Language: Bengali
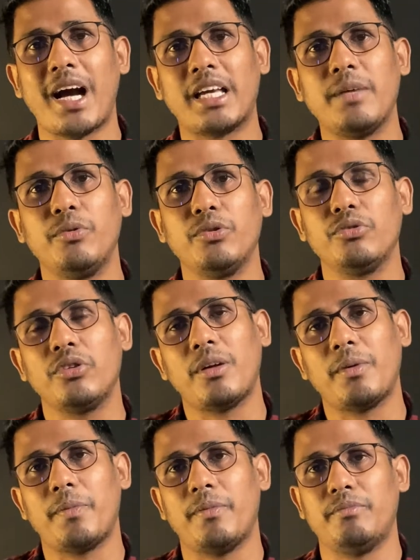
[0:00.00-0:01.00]
বাকি বন্ধুদের
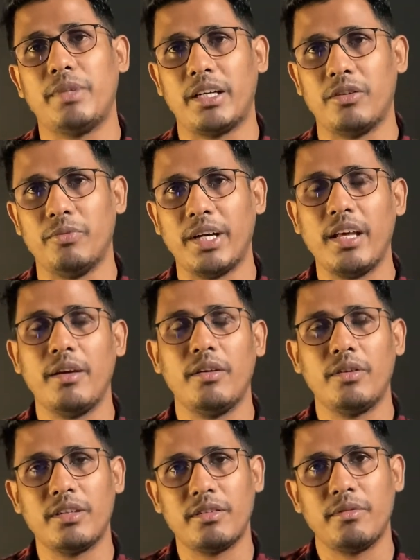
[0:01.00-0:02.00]
আবার পাঠাও মানে
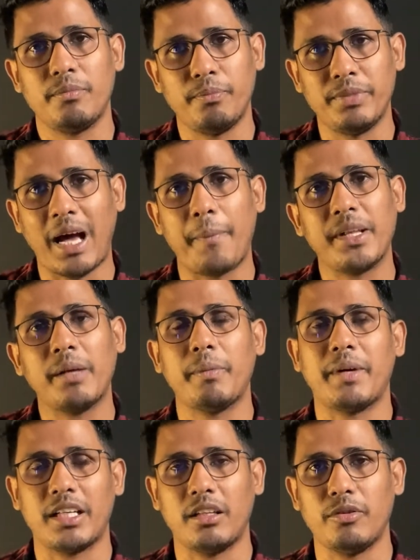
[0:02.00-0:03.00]
ওটা ধাপে ধাপে
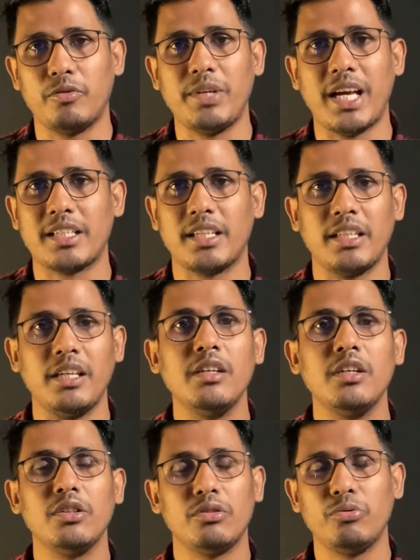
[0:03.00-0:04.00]
পাঠাতে হবে তুমি একসাথে
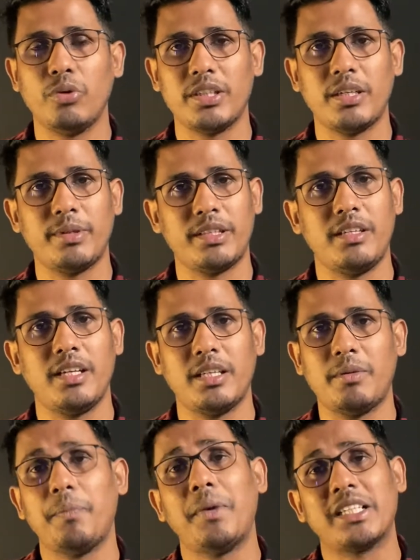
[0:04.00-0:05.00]
দু হাজার বা তিন
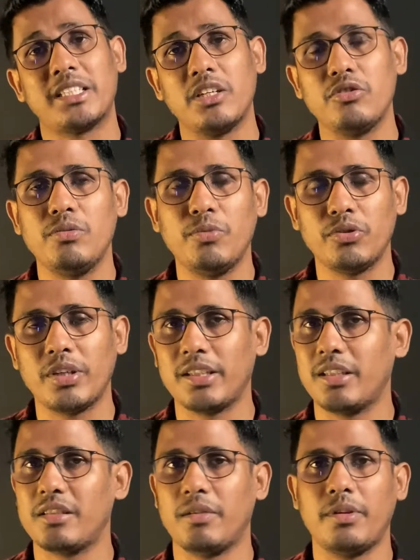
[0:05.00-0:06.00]
হাজার বা পাঁচ হাজার যদি বন্ধু থাকে
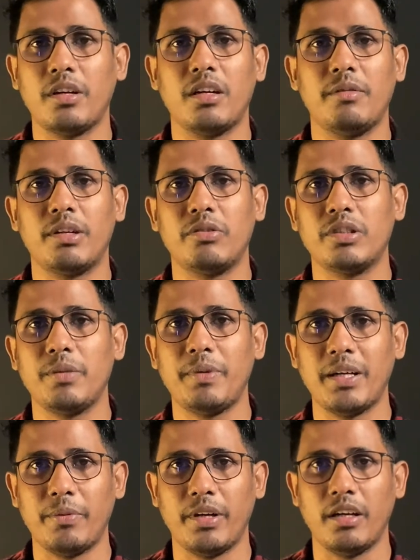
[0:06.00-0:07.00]
তাদের সবাইকে কভার করতে
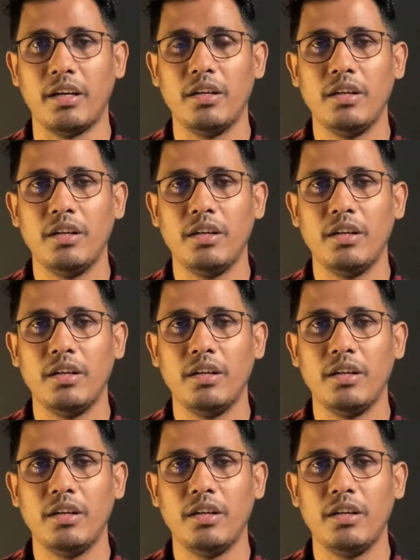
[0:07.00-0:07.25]
পারবে না